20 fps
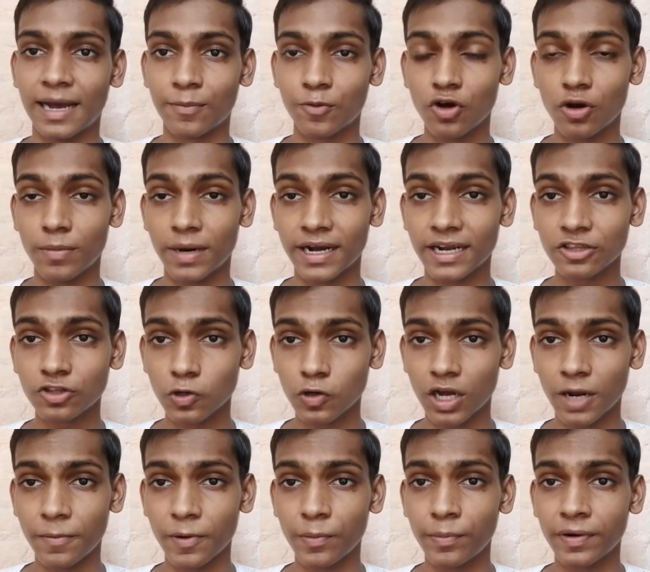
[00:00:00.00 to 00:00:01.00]
आपको हमारा तो
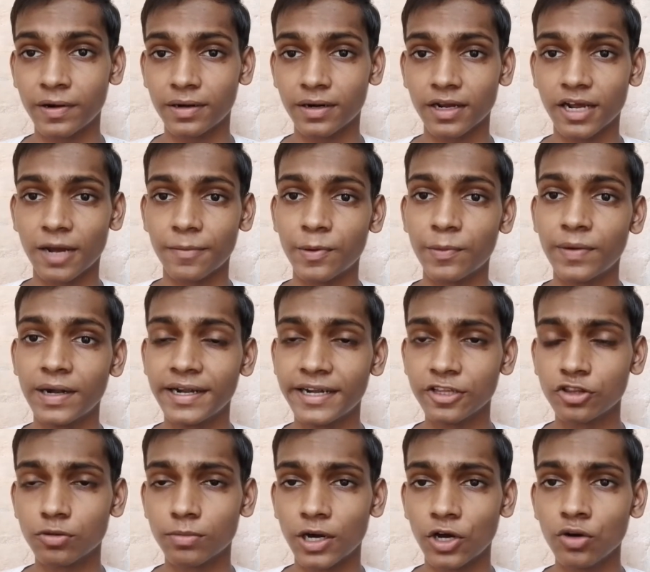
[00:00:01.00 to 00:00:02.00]

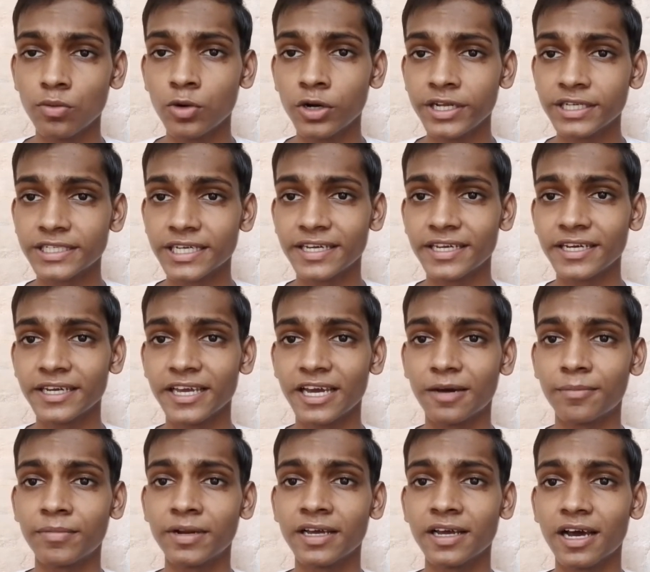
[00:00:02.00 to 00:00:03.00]
कैपेबिलिटी तो मालूम होनी चाहिए कि
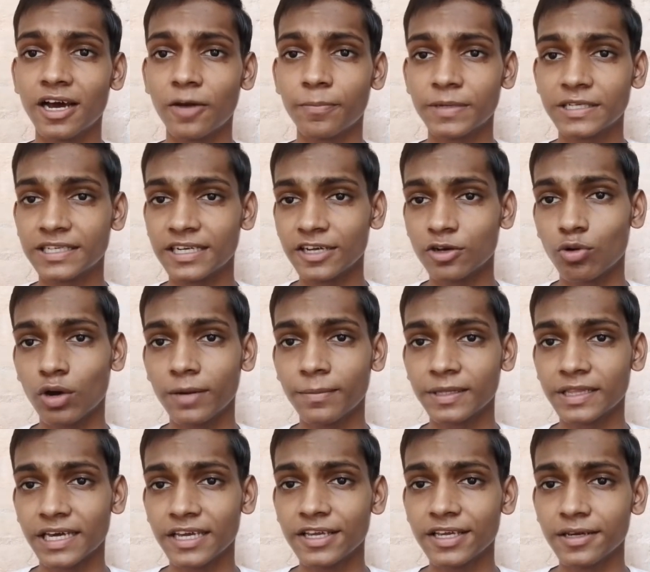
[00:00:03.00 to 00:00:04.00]
हमने पिछले क्वाइन
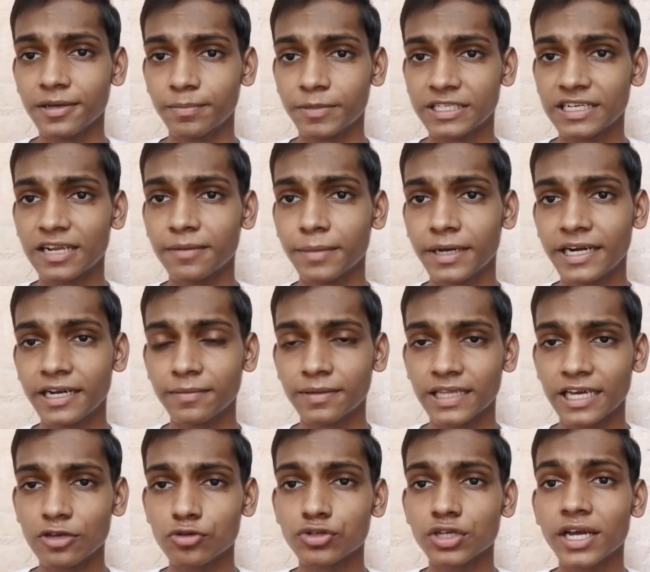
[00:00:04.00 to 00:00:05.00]
बताई है पिछले महीने
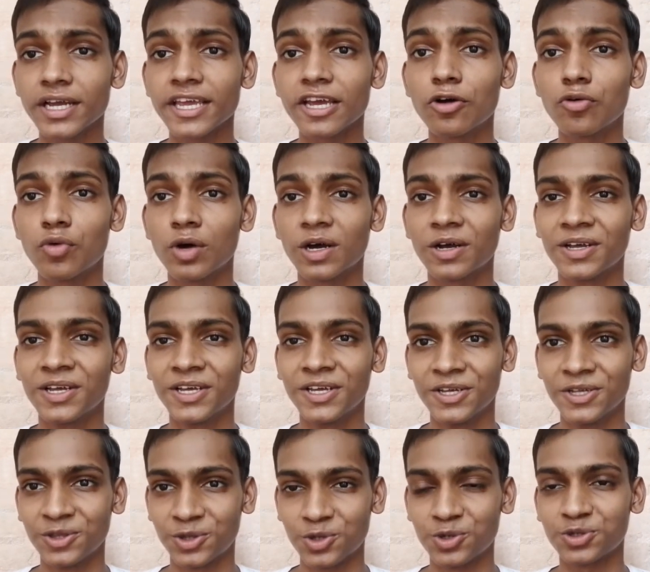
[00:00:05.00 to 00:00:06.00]
बताई उसका क्या हुआ
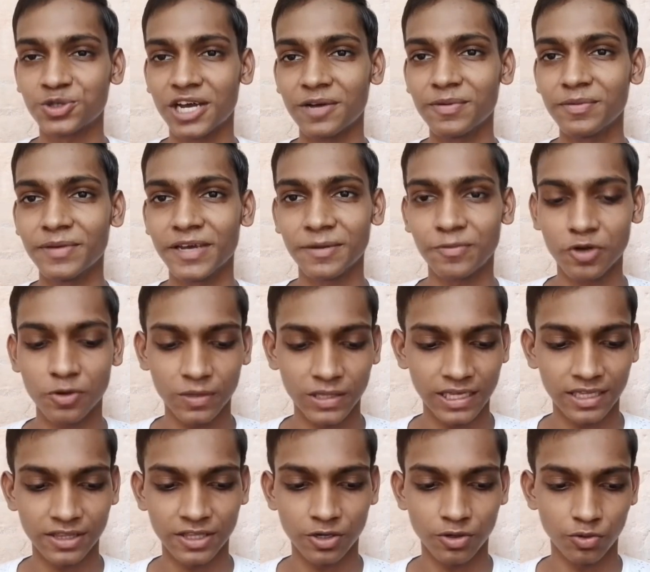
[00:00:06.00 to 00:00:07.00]
तो उसका भी मैं आपको
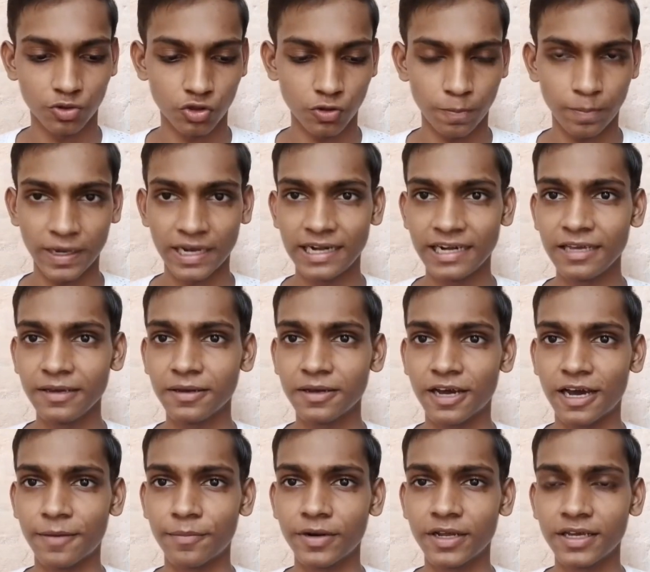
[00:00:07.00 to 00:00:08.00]
बताता हूँ तो पहली
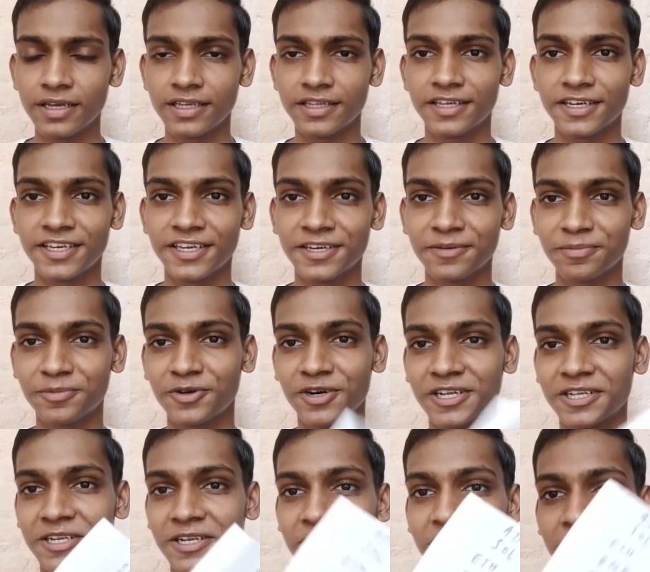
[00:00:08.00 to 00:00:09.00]
हमने ये देखिए
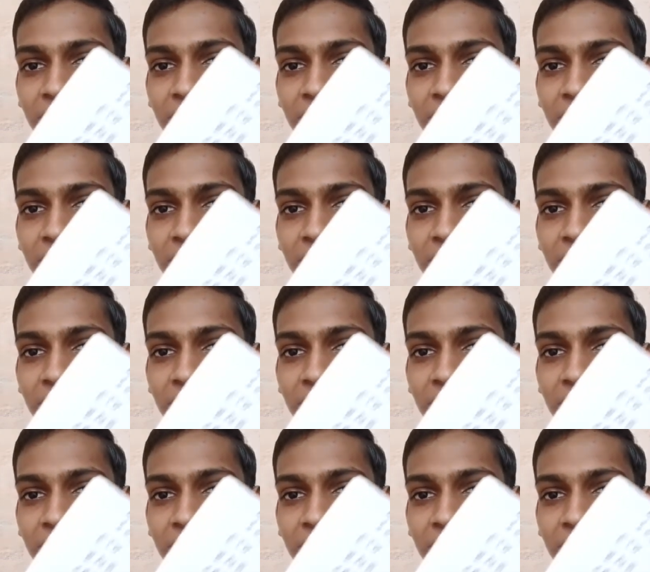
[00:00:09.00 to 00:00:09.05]
पूरा